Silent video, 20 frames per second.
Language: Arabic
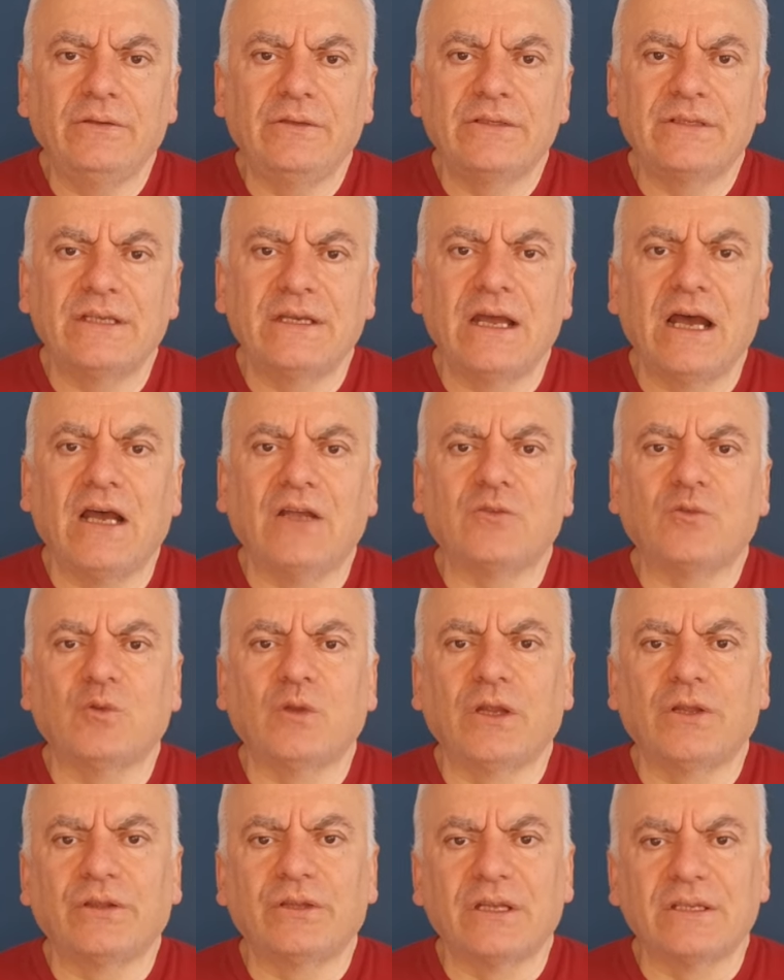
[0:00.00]
صناعته
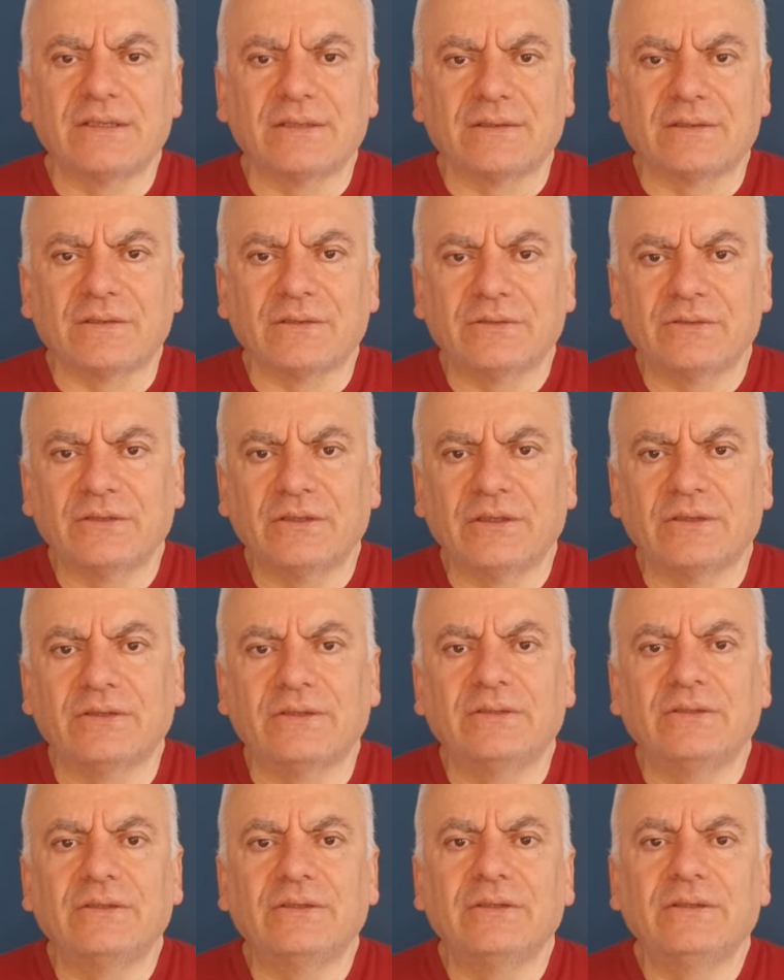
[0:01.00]
للنصر
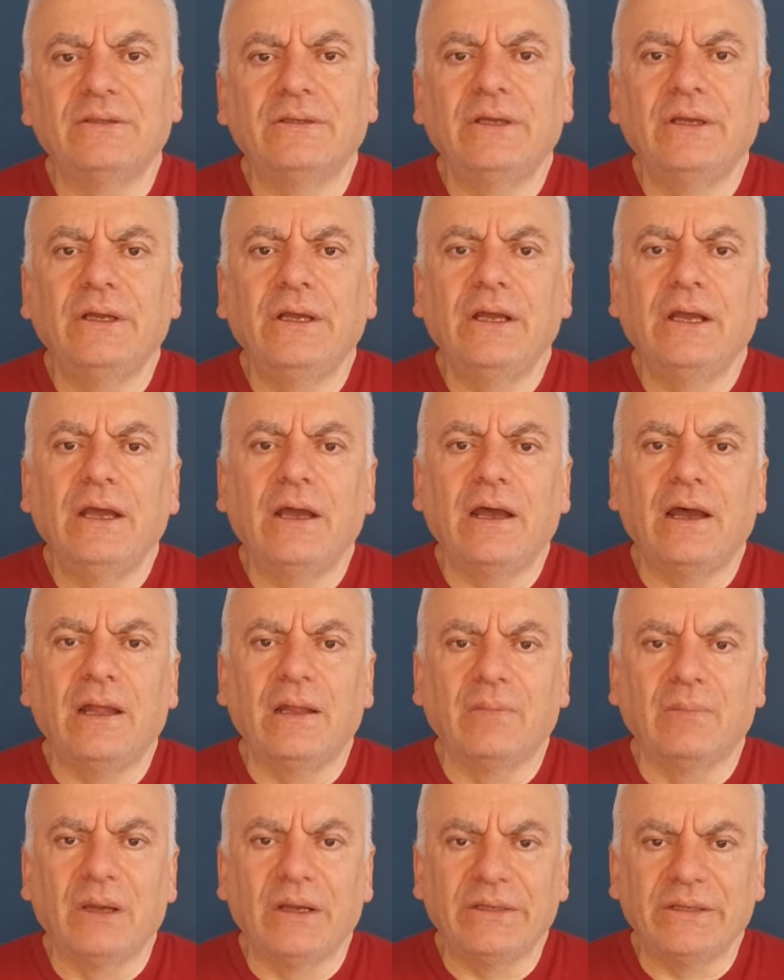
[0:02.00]
ضد
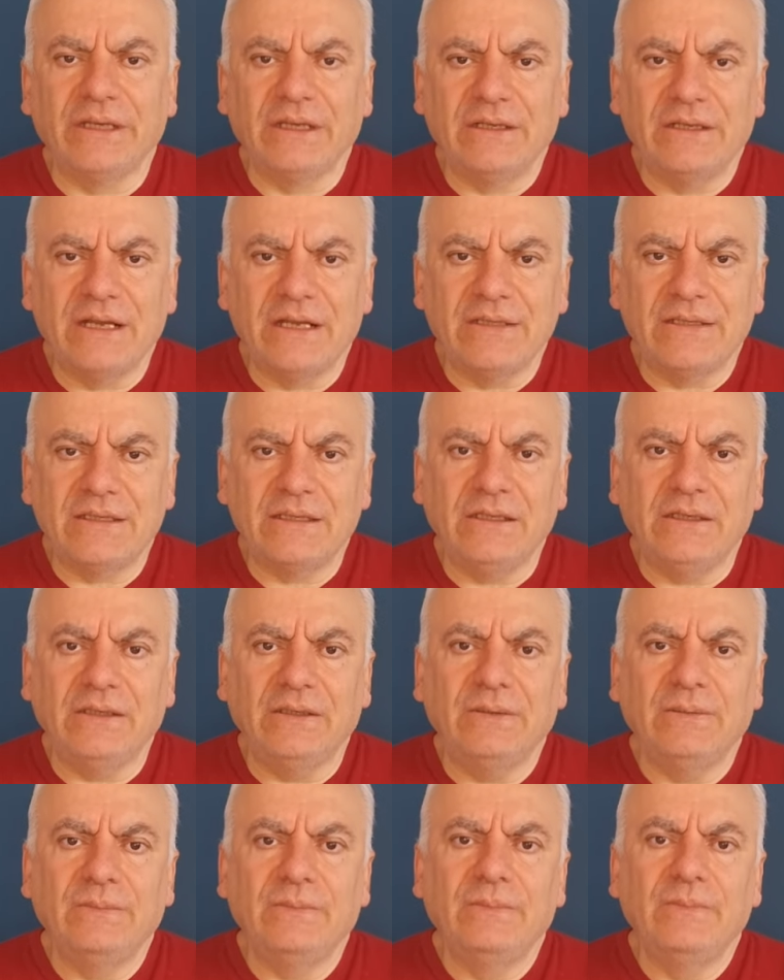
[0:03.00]
ألمانيا
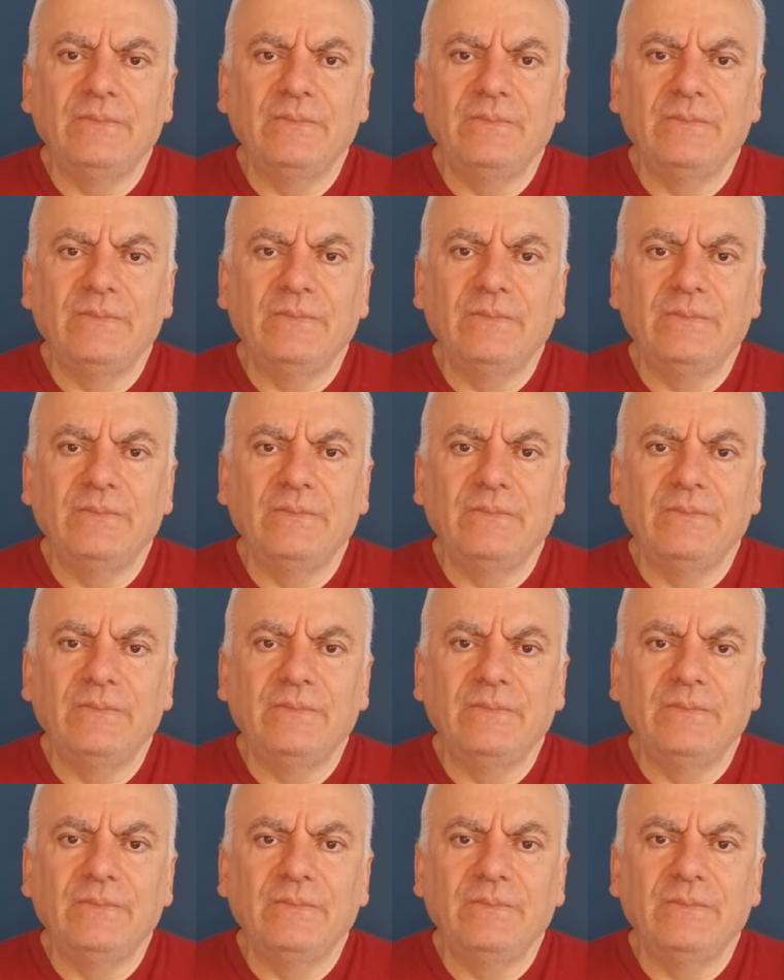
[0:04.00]
النازية